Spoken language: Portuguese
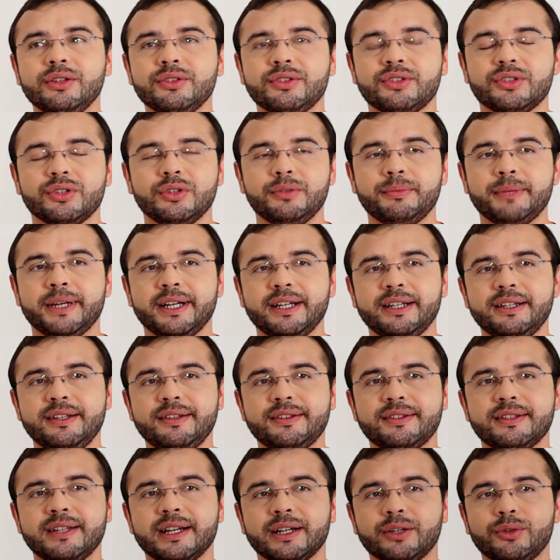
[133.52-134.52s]
eu sou
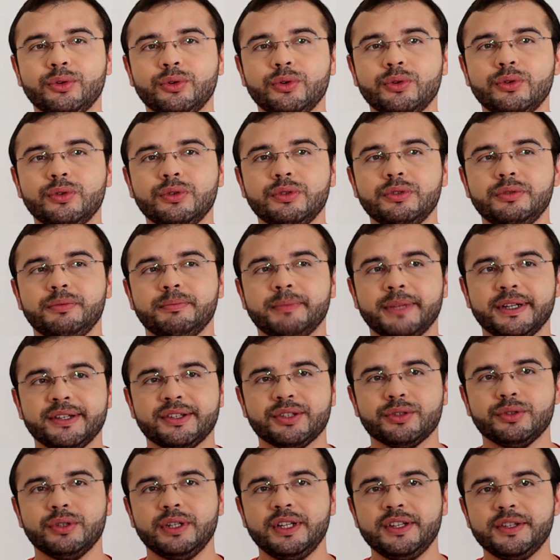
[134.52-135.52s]
mais da cor,
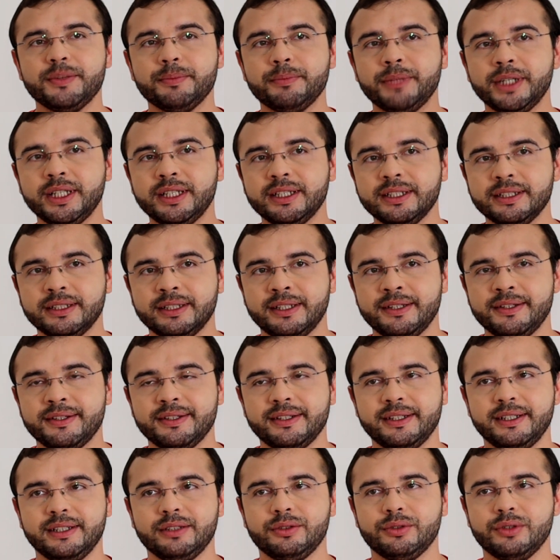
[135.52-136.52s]
mais cores brandas,
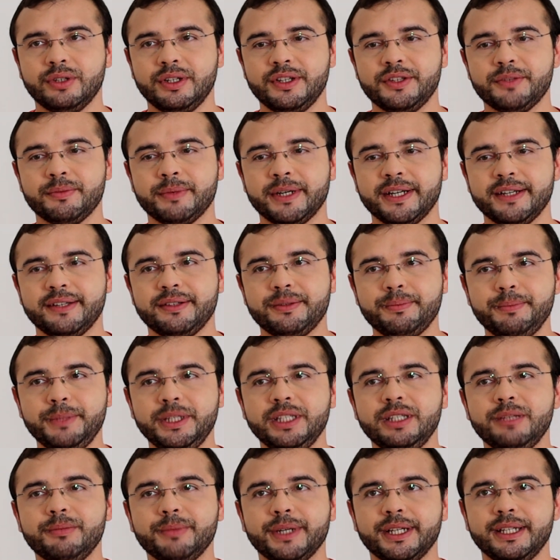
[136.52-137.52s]
né? Cores mais
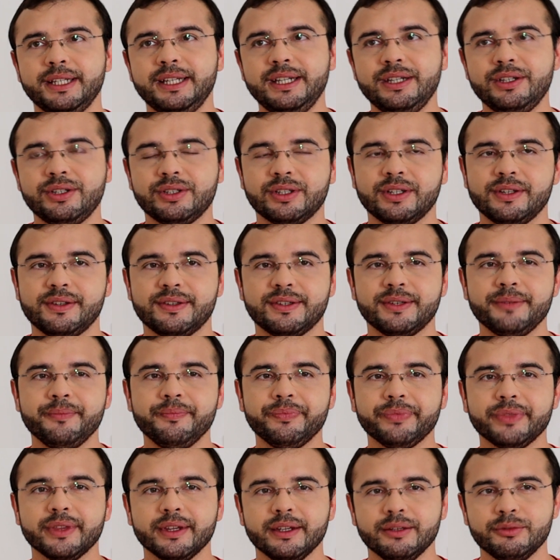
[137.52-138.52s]
minimalistas,
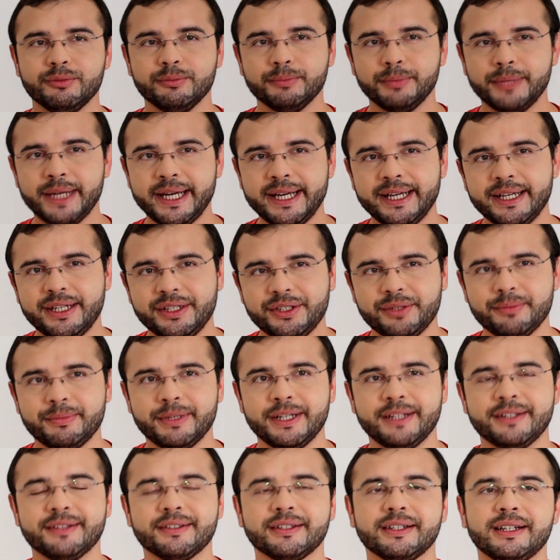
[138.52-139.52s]
um bege
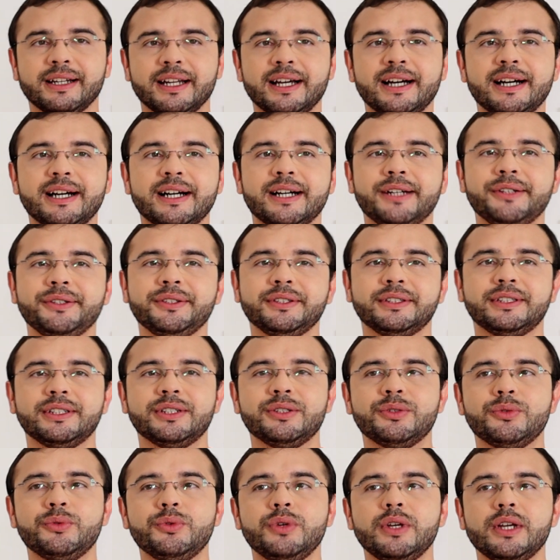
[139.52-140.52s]
mais claro,
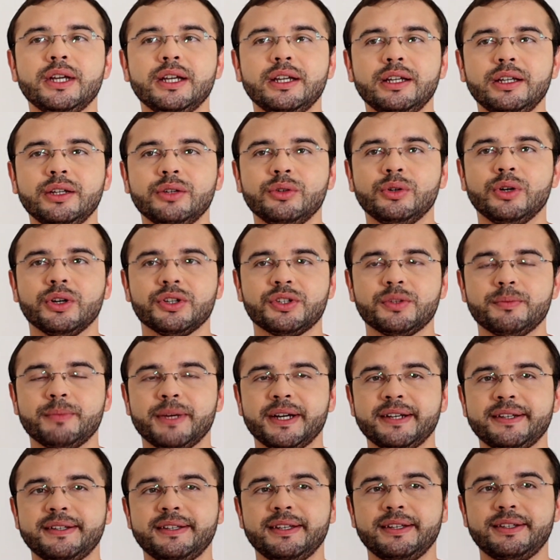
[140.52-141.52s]
então eu gosto
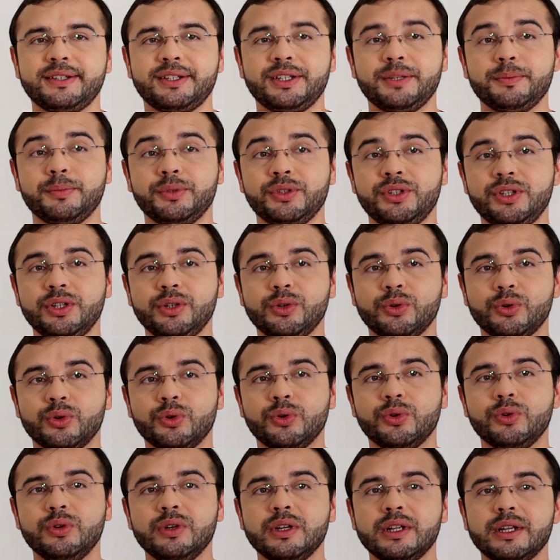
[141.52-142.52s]
mais desse tipo de
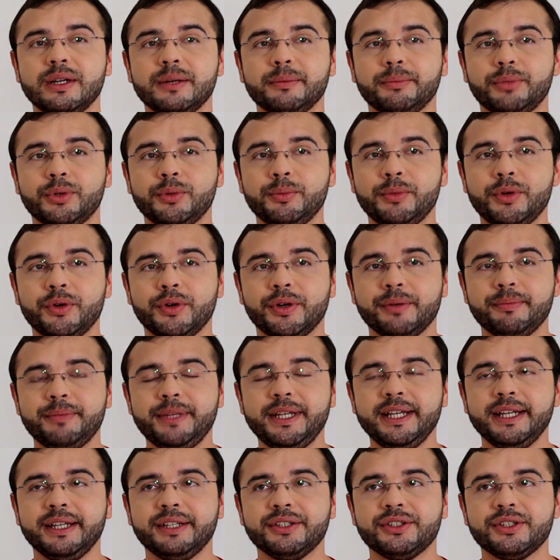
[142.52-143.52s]
cor para o meu
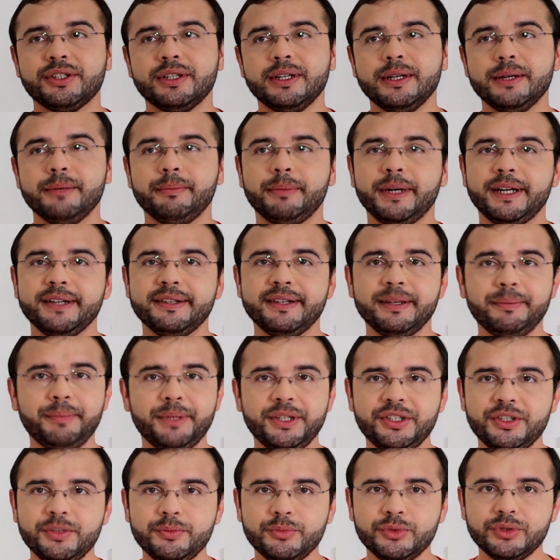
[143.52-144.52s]
ambiente. Mas
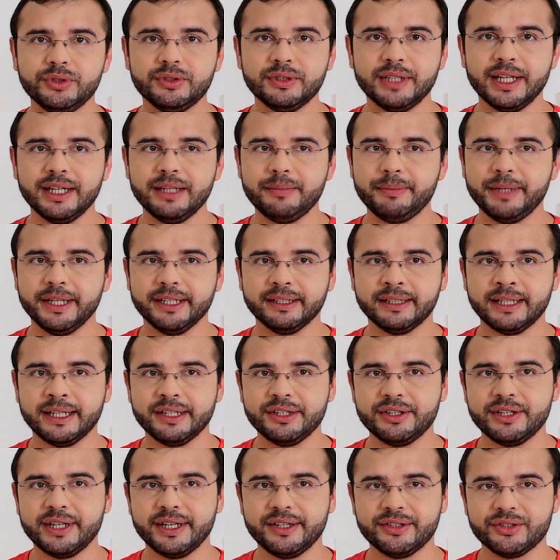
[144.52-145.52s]
depende muito da
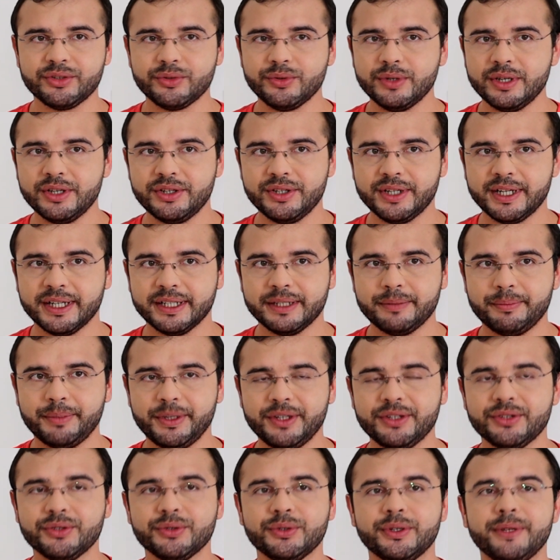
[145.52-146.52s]
liberdade da escolha de cada
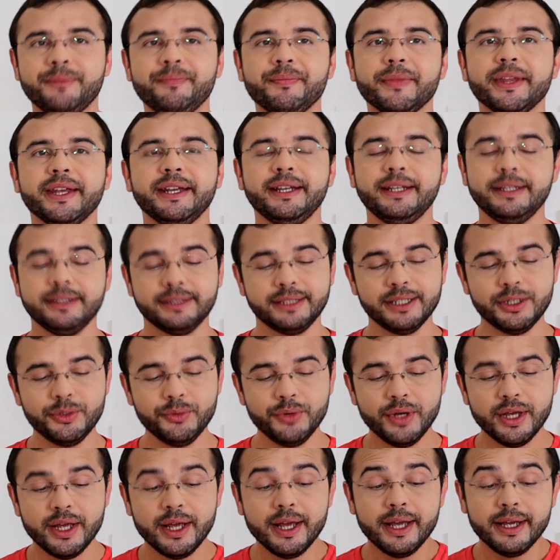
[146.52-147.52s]
pessoa.
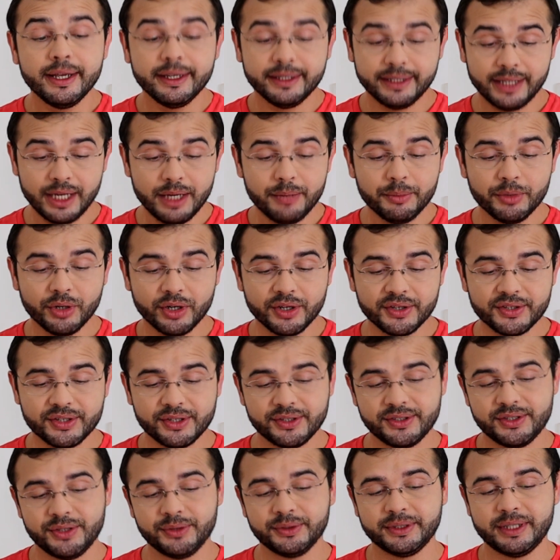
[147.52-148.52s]
Então, quem mora
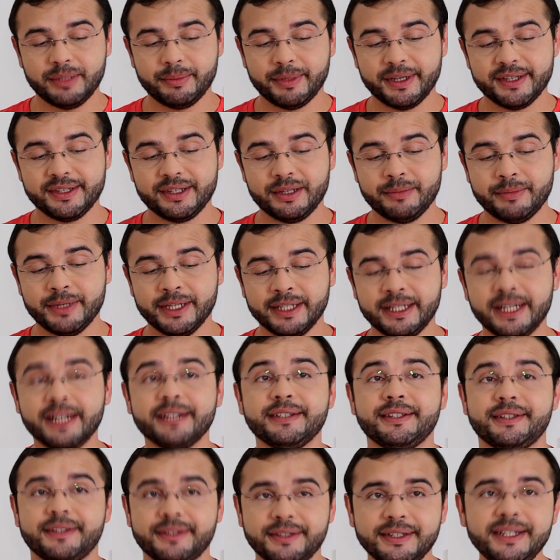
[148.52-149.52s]
sozinho tem mais
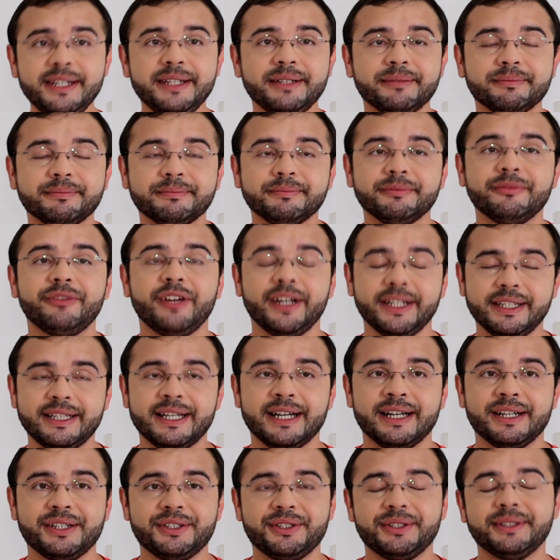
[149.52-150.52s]
liberdade? Sim,
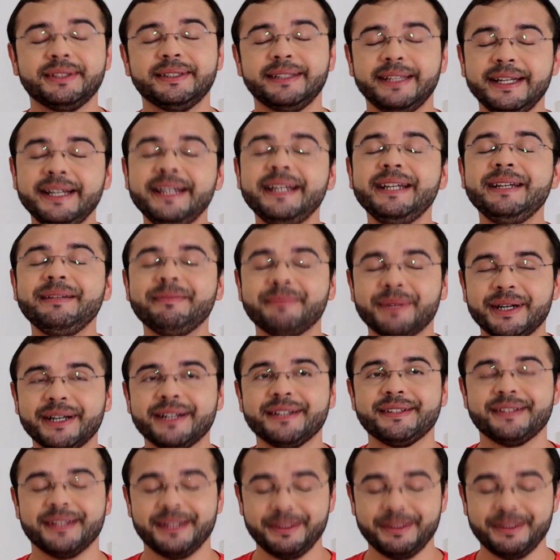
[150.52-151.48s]
verdade, tem mais